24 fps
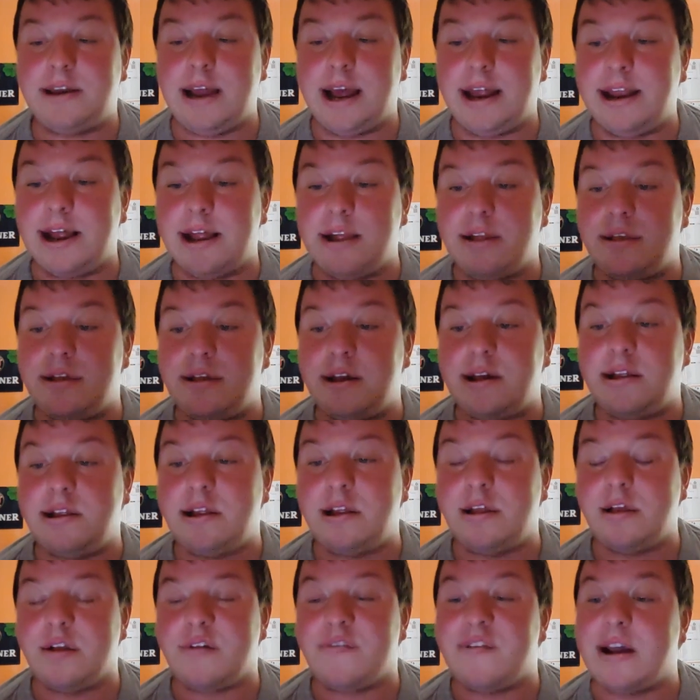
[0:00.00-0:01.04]
der nennt sich,
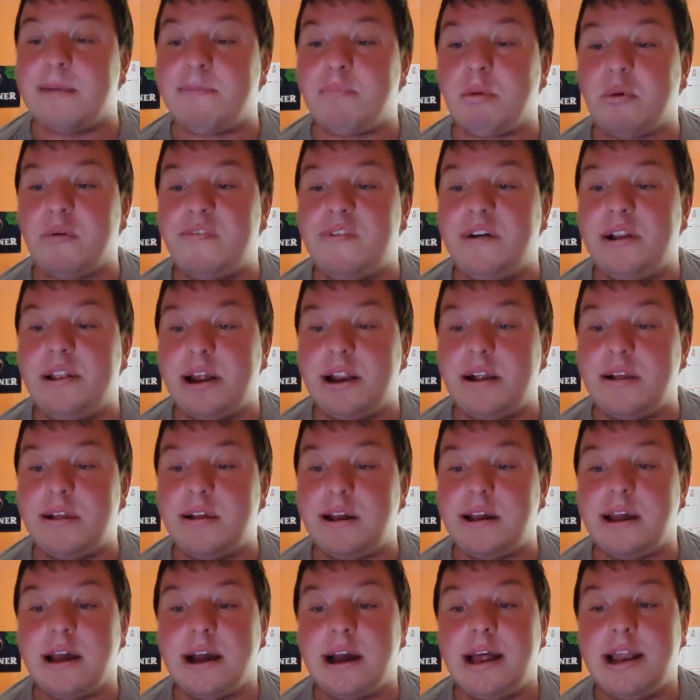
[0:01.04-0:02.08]
dieses Fake-Profil nennt
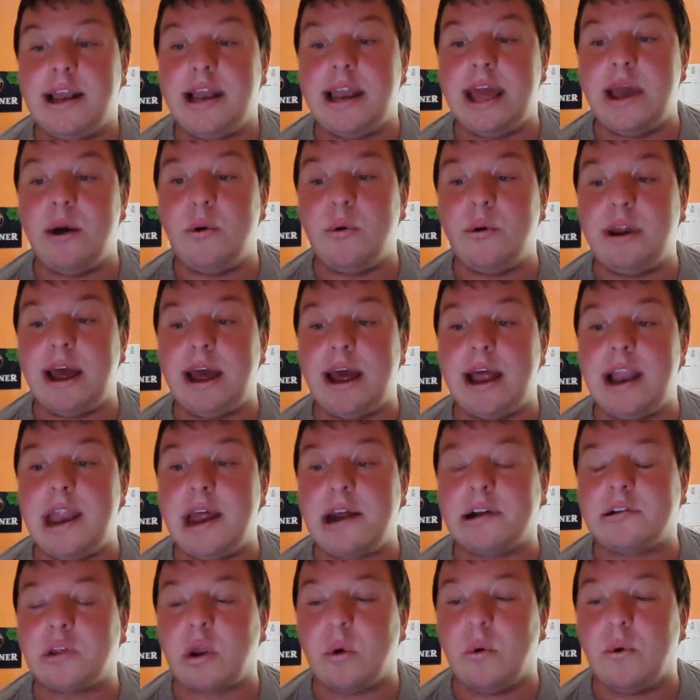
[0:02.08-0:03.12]
sich Leon
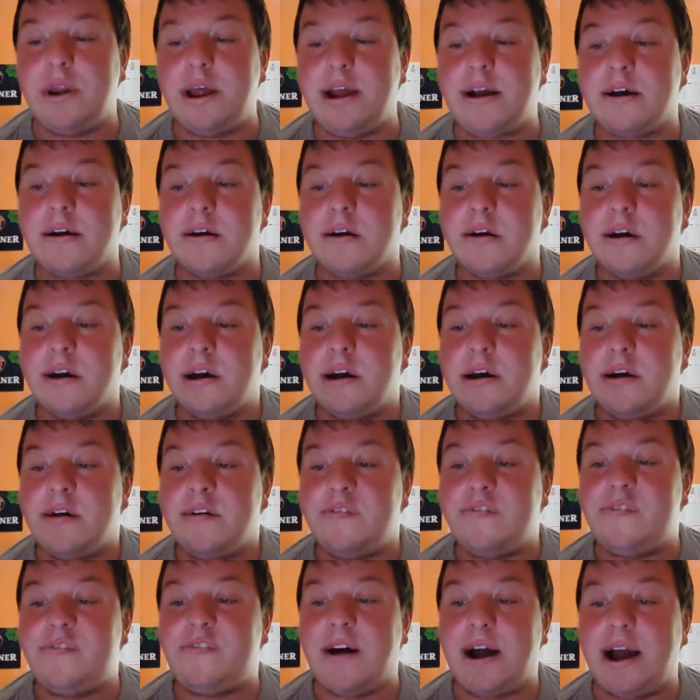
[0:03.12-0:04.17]
Elektronik
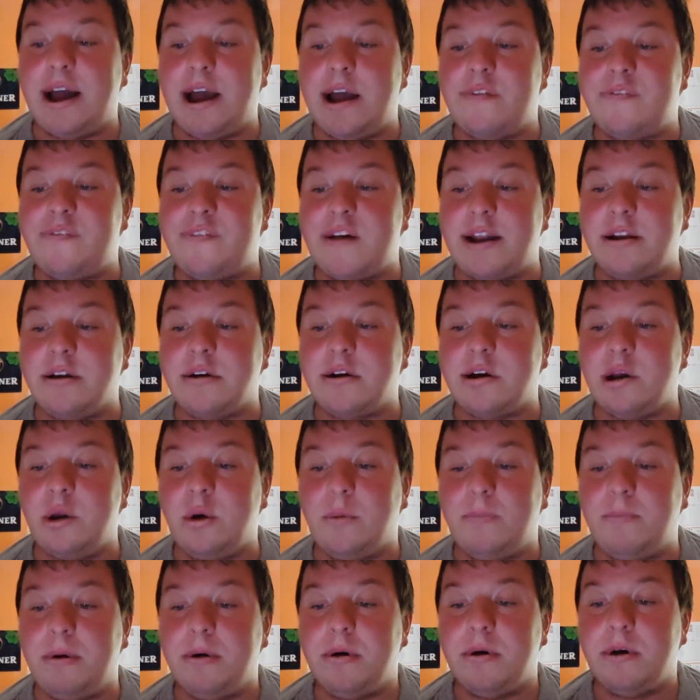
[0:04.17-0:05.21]

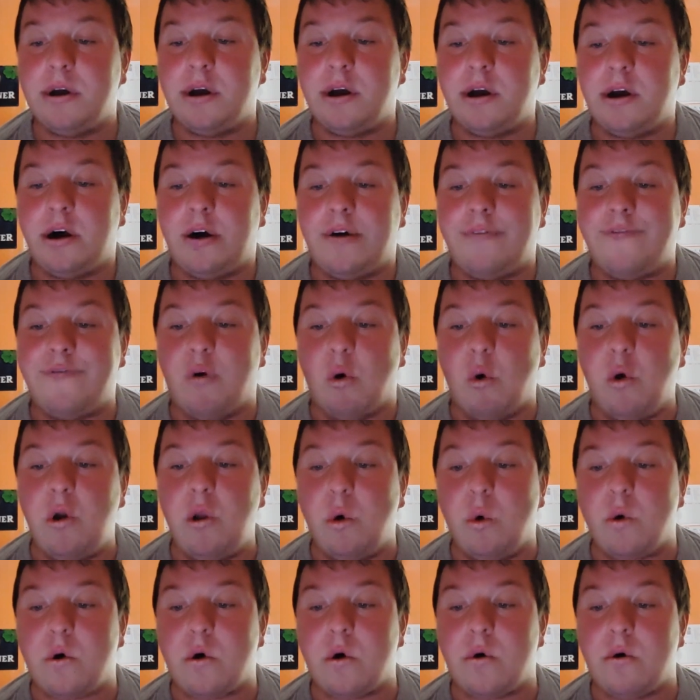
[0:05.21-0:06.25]
Fanclub
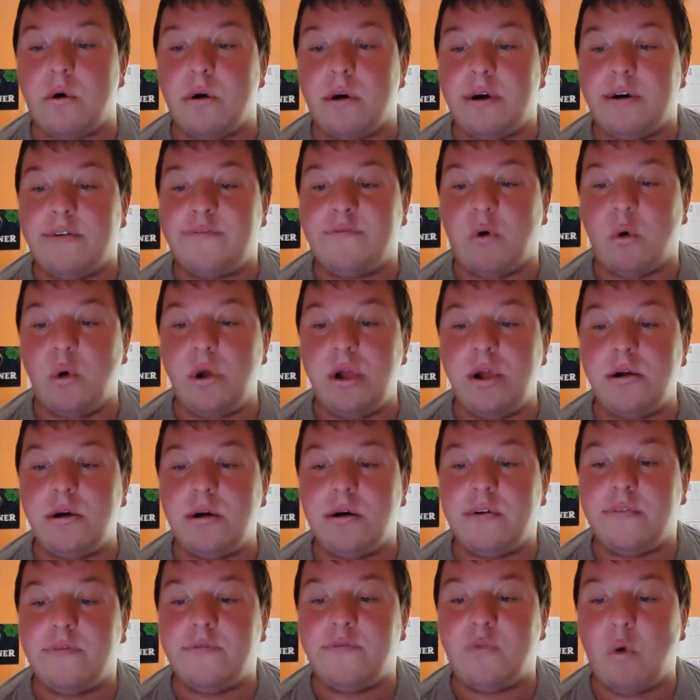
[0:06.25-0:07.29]
Volgo, Vol,
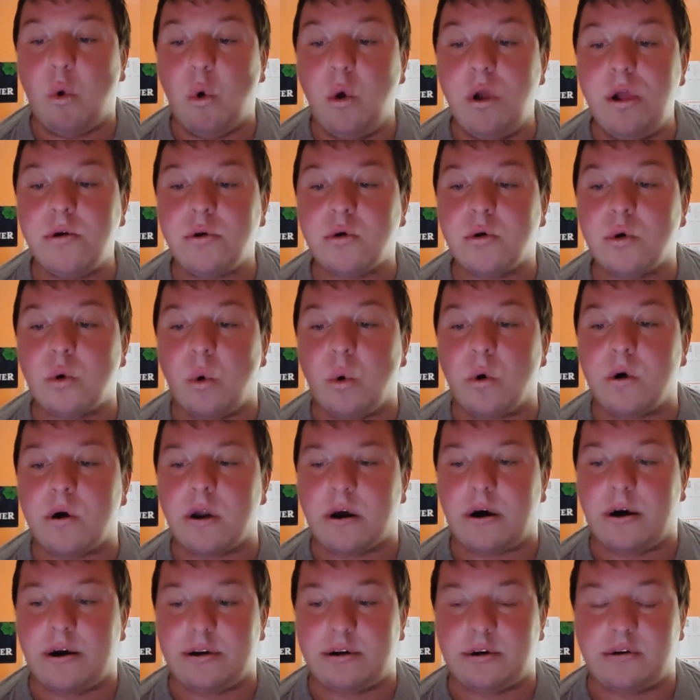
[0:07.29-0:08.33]

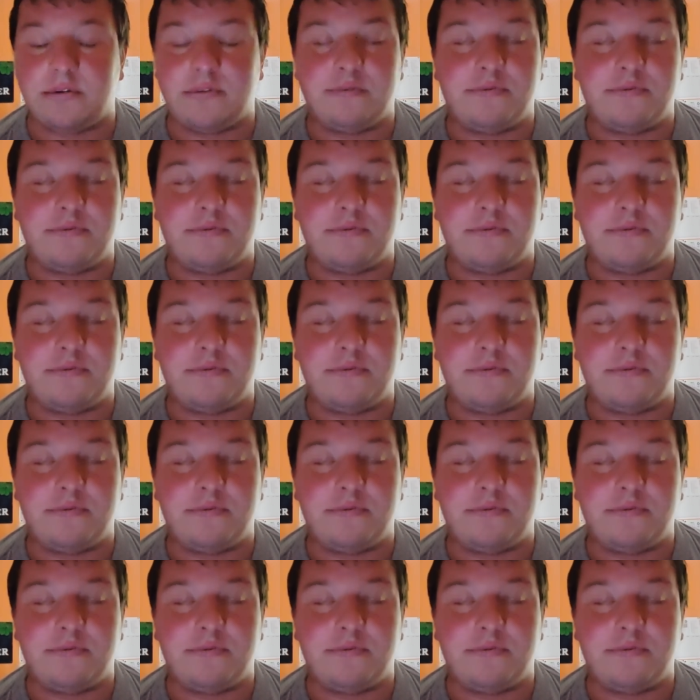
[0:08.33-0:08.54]
Volgograd.